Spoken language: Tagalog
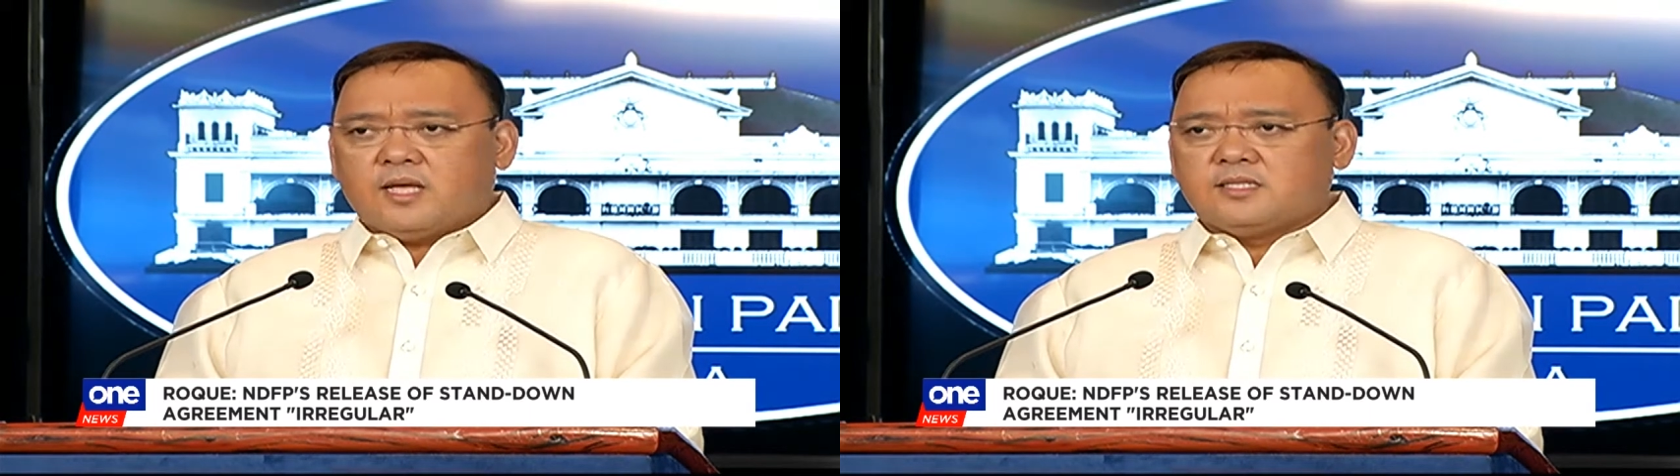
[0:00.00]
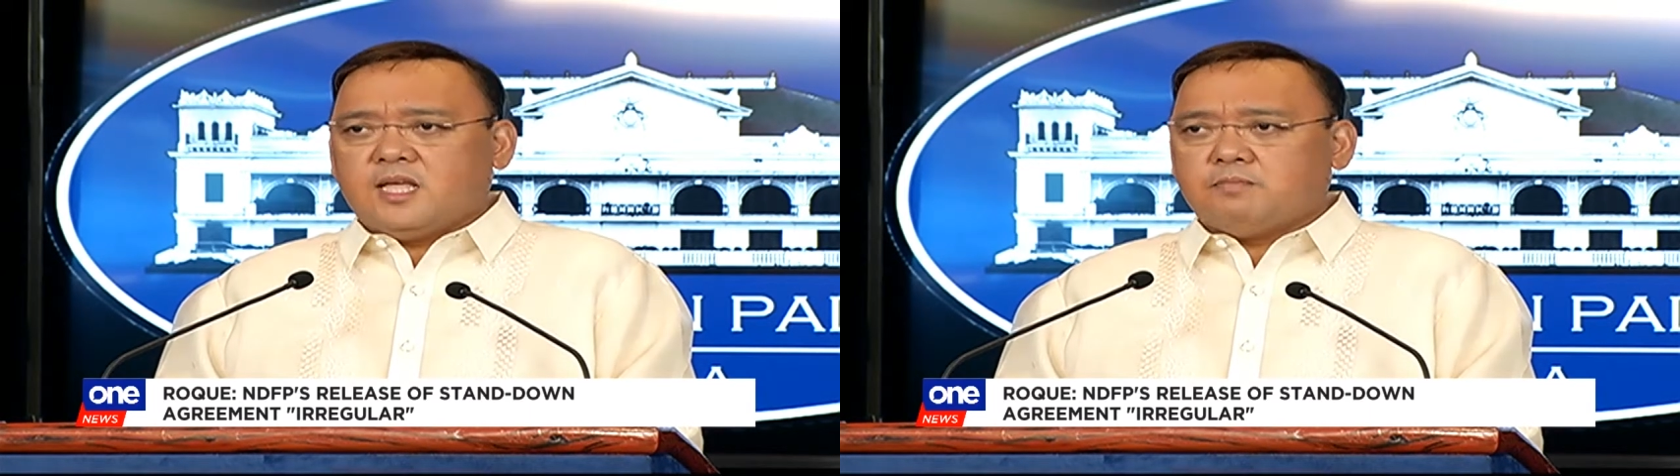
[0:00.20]

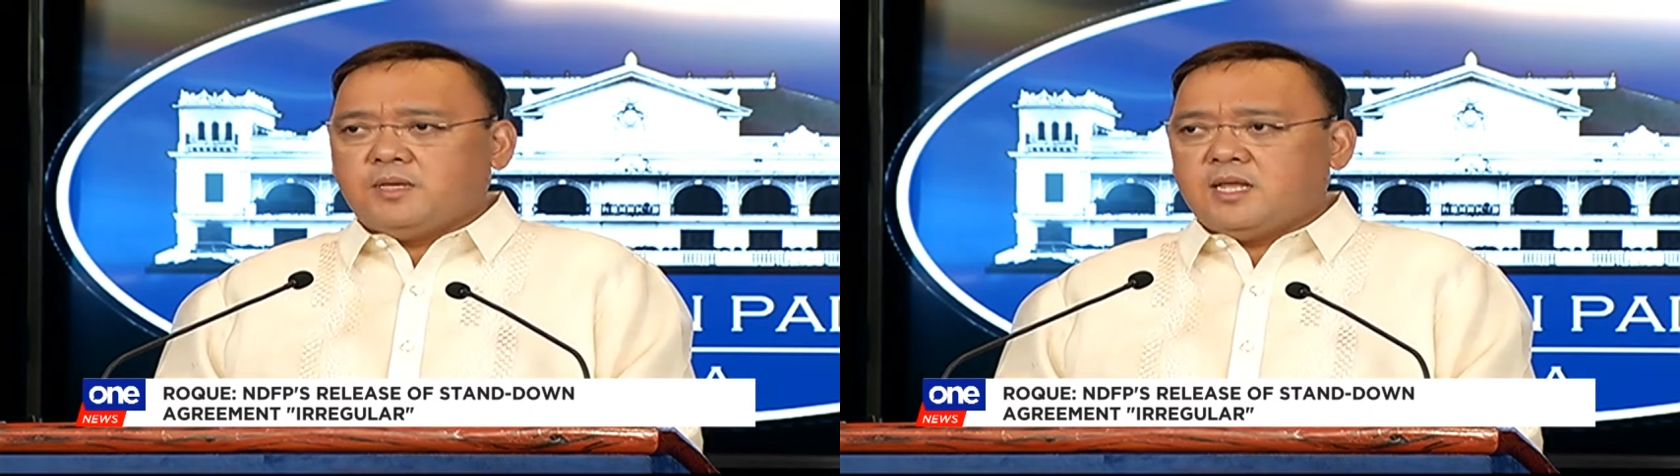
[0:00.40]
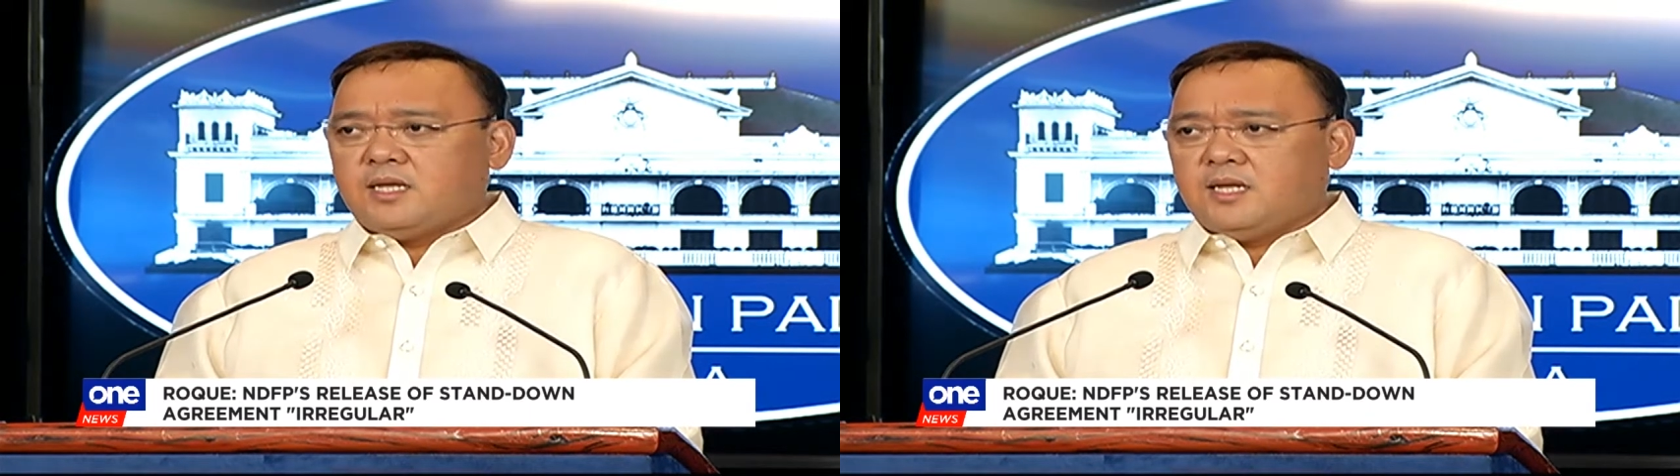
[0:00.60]
has not
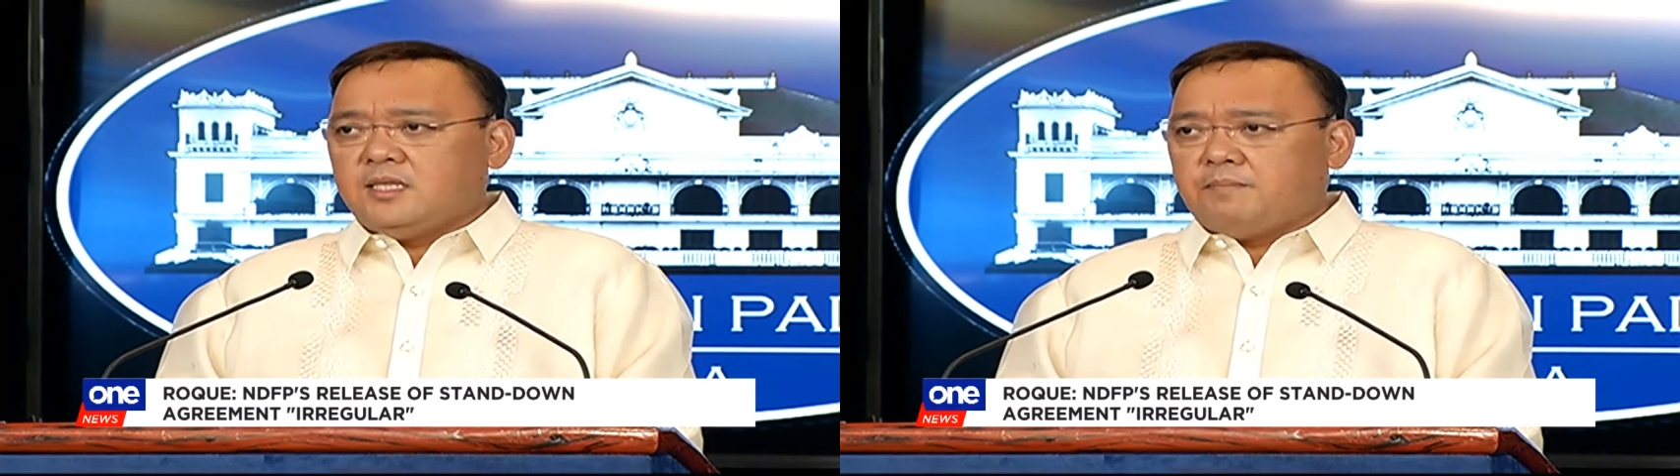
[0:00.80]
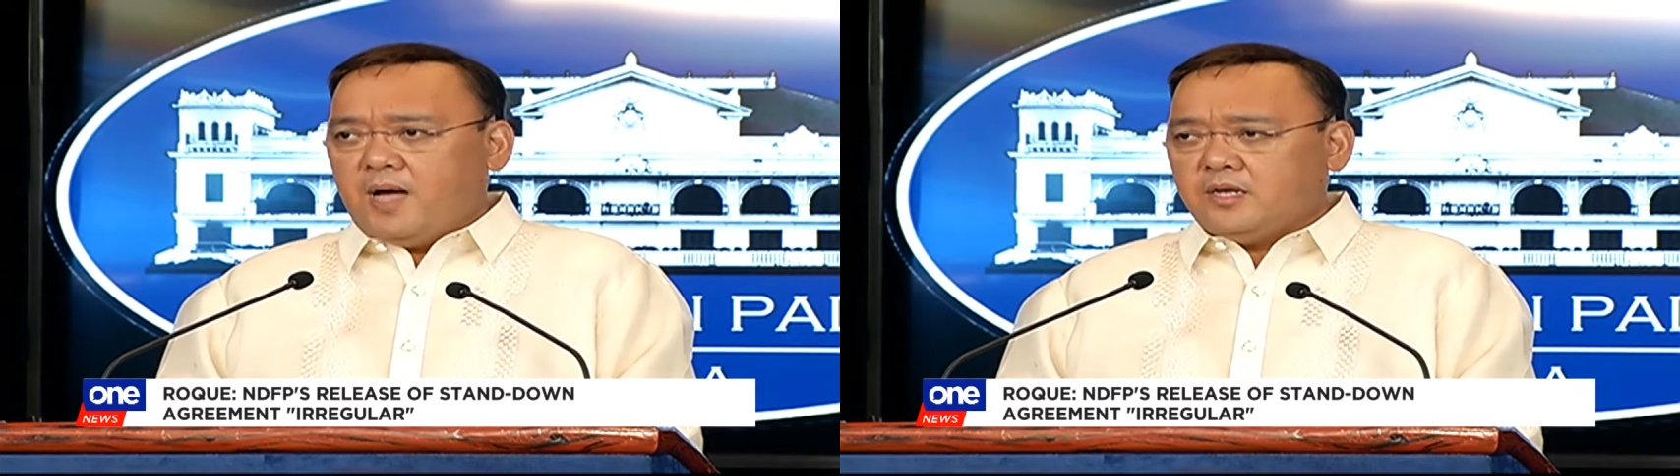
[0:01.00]
been
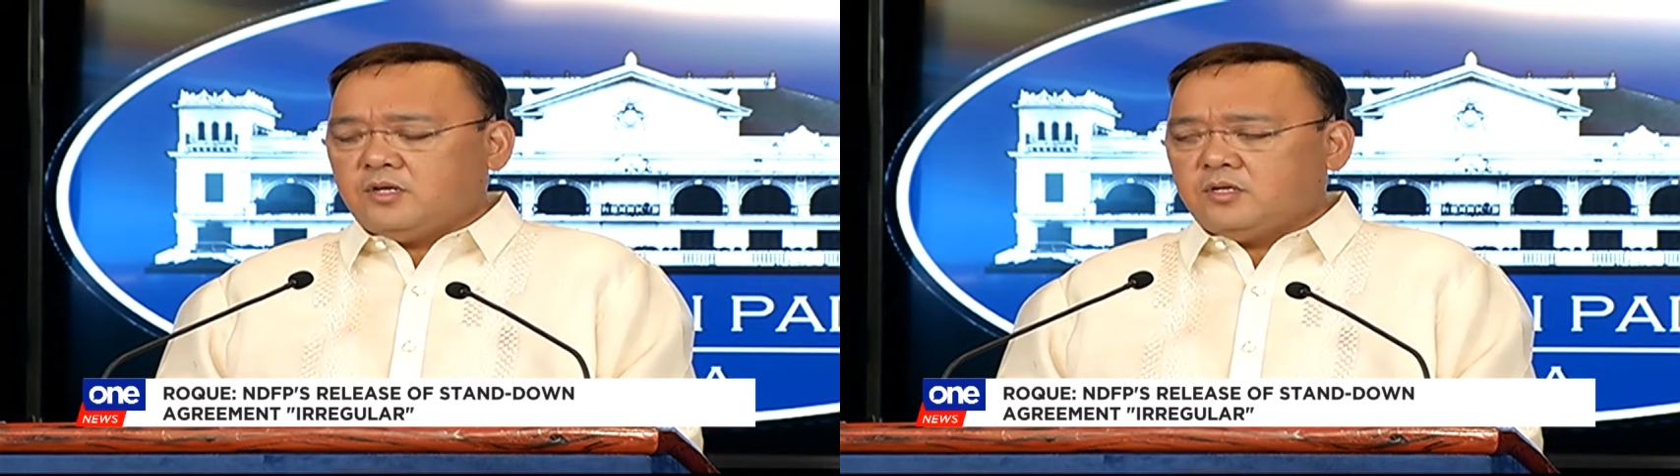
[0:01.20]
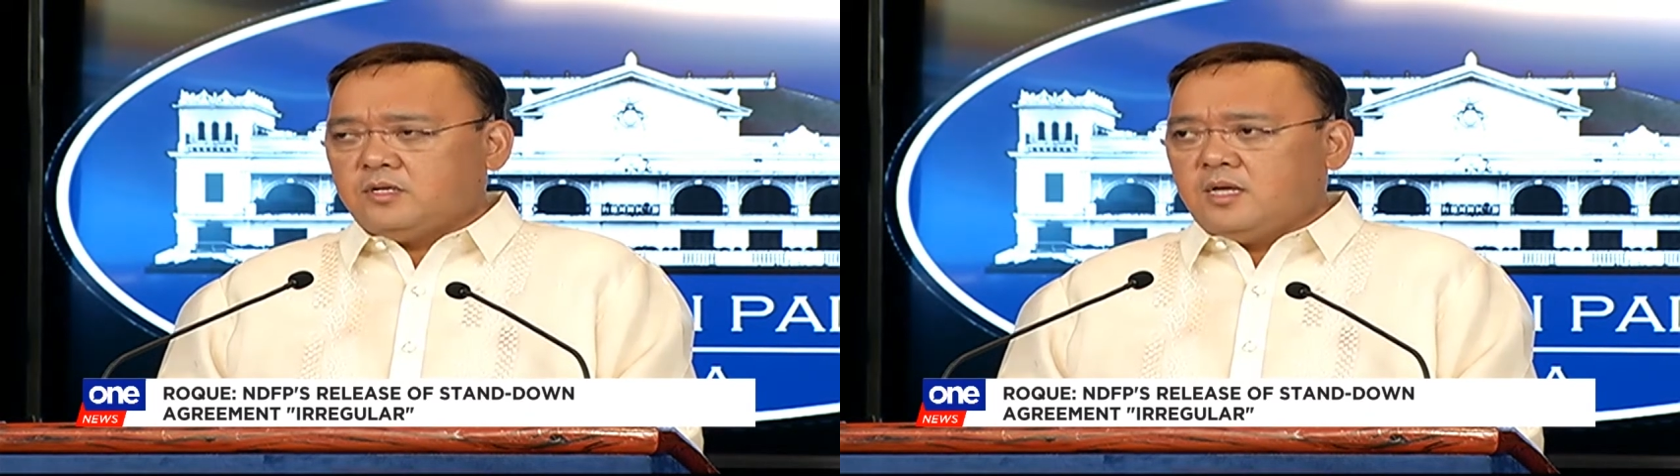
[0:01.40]
agreed
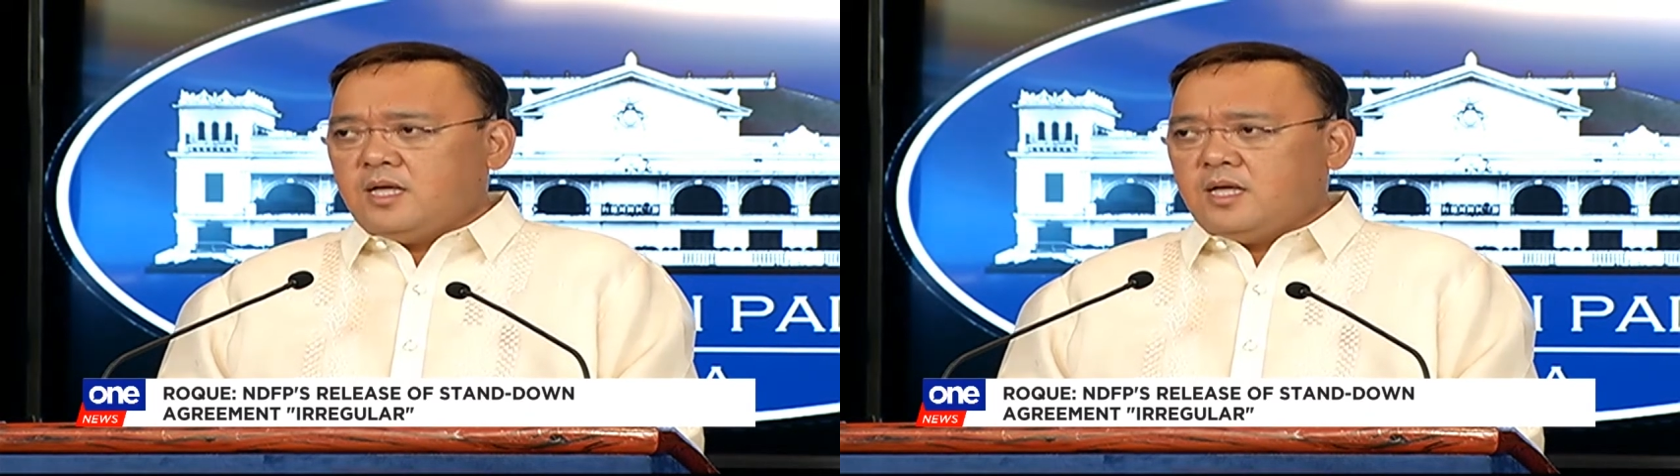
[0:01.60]
upon. No?